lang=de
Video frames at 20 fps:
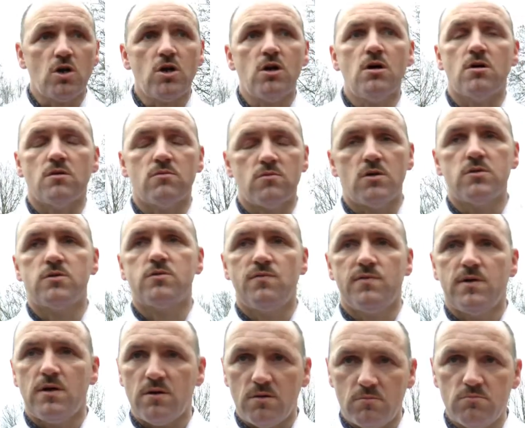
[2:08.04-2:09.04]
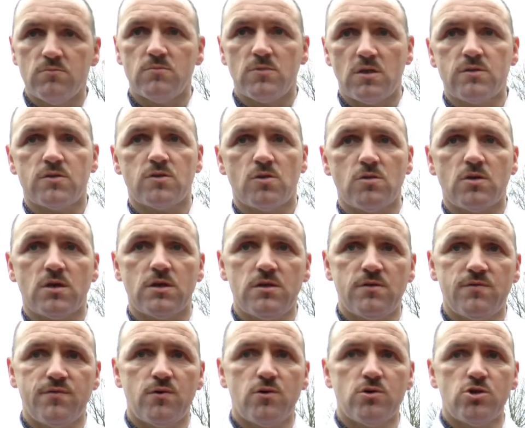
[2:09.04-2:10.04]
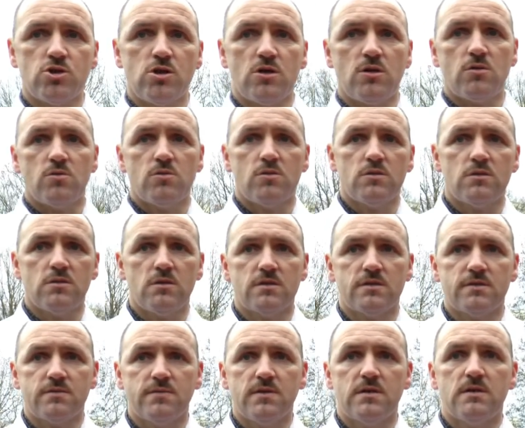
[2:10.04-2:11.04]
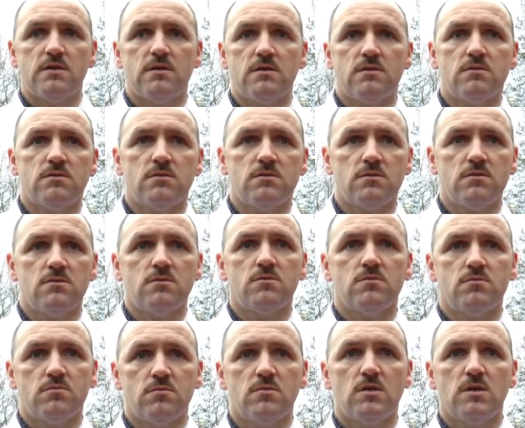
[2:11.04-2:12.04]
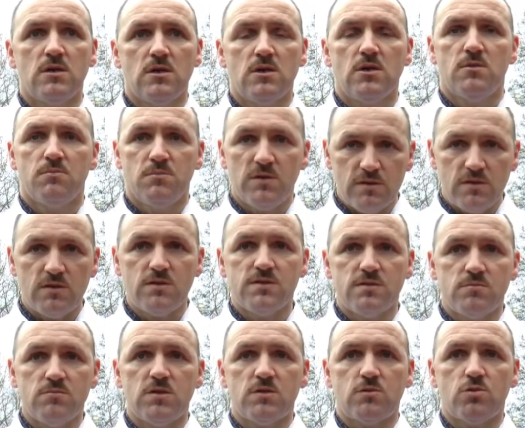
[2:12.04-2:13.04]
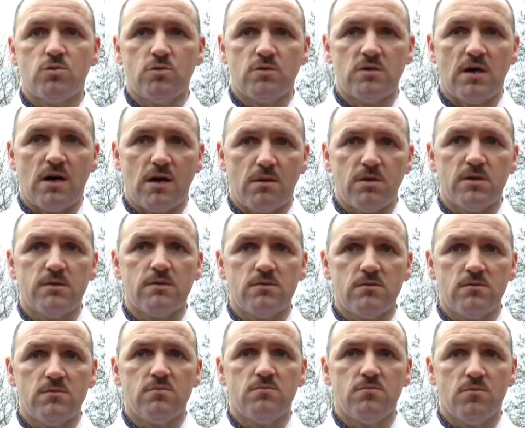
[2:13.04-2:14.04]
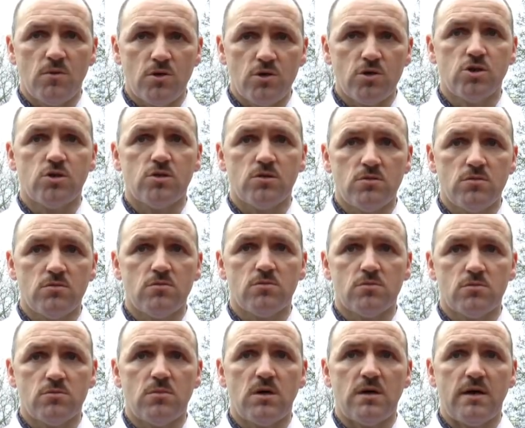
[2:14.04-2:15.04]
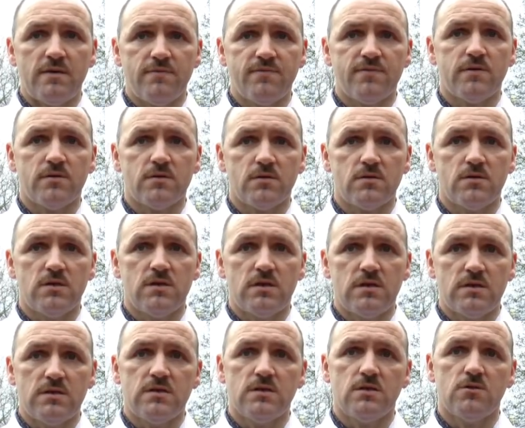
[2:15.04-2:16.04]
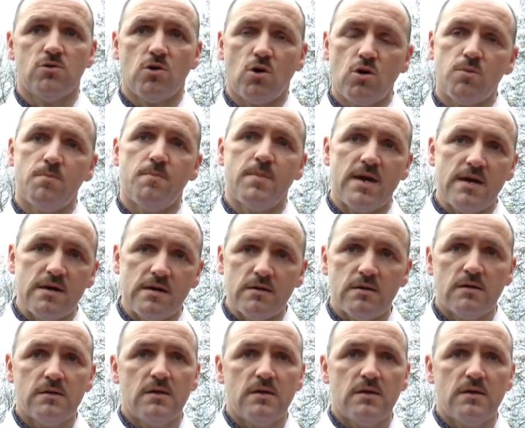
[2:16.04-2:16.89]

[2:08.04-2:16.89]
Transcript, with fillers: klar, also wir haben ganz konkrete Vorstellungen, dass wir äh, mit diesen Methoden arbeiten möchten, um einfach die Kinder noch mehr